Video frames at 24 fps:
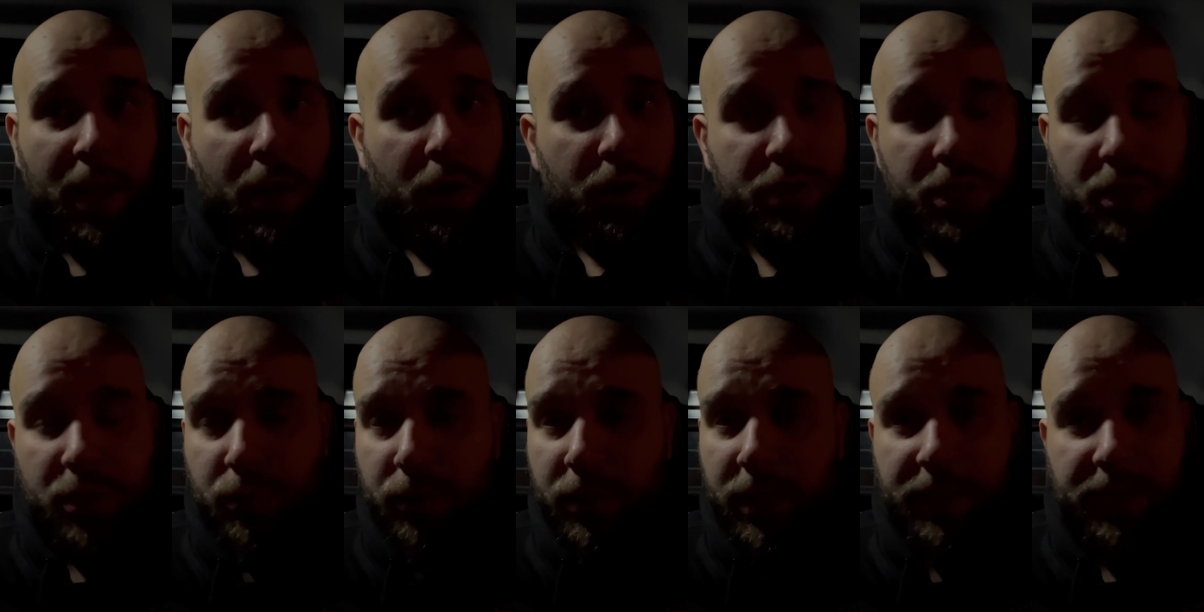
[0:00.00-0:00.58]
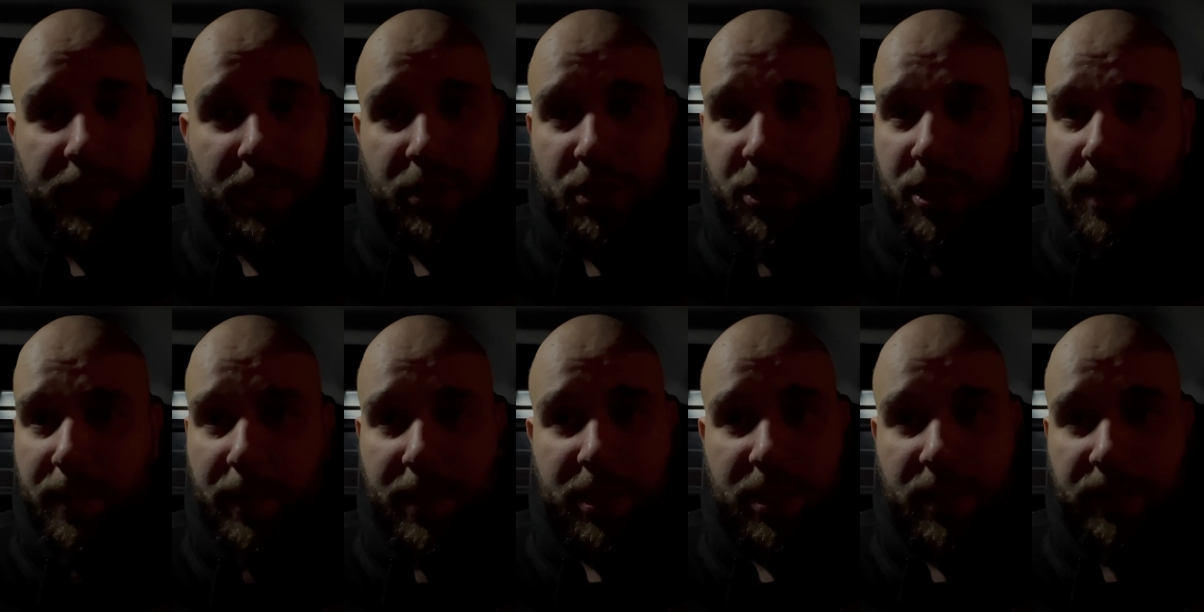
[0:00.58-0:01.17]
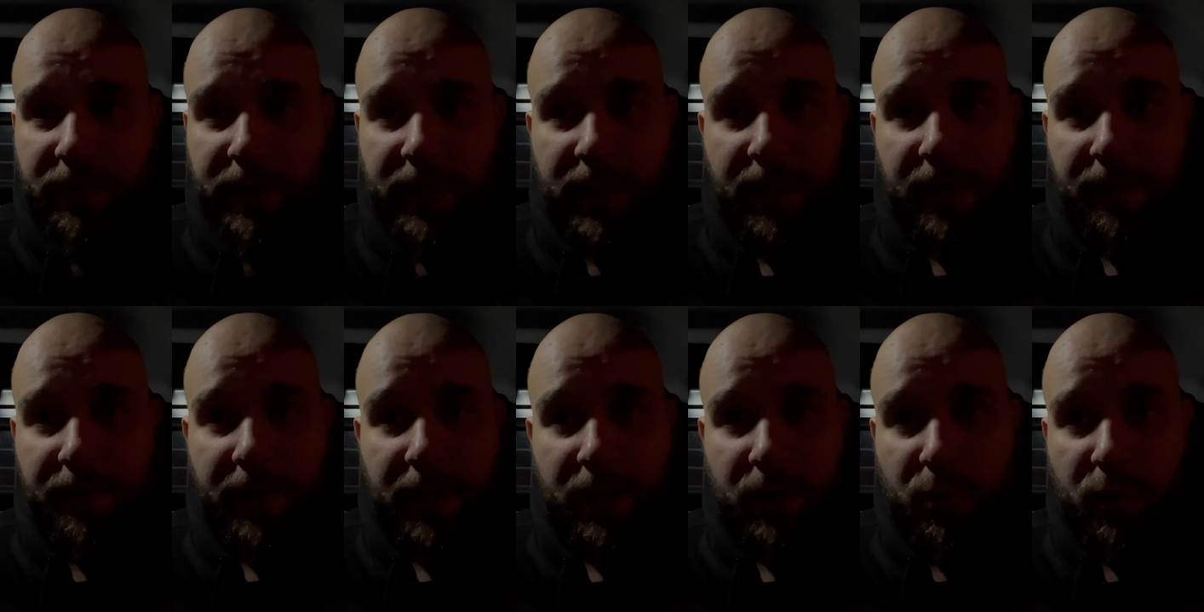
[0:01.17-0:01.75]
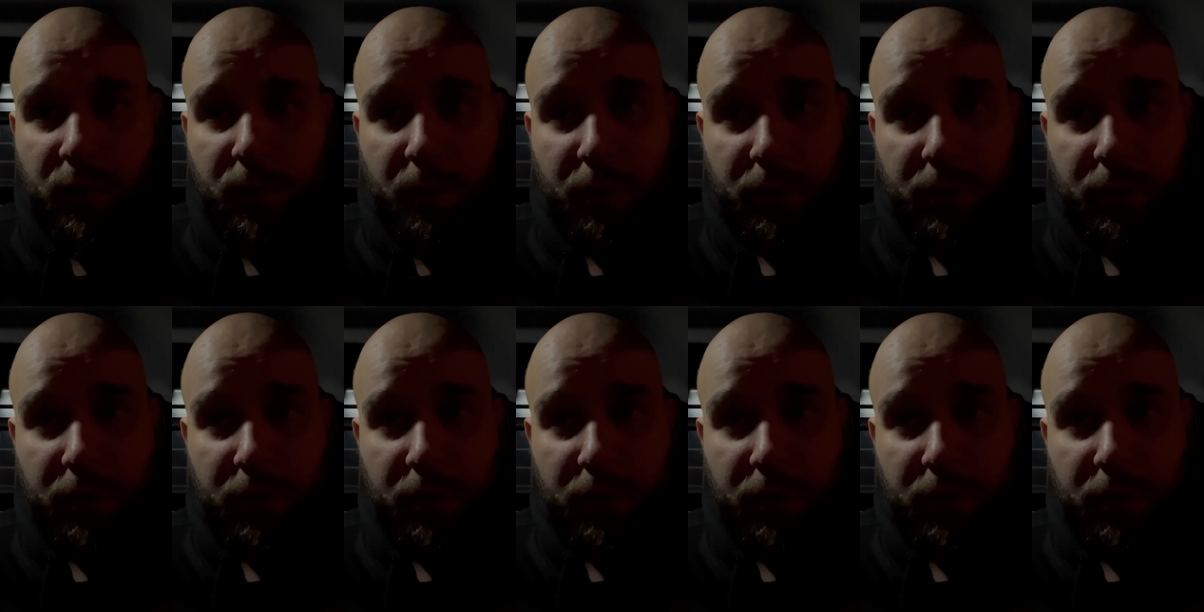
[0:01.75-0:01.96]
chociaż tutaj też nie będzie fajerwerków,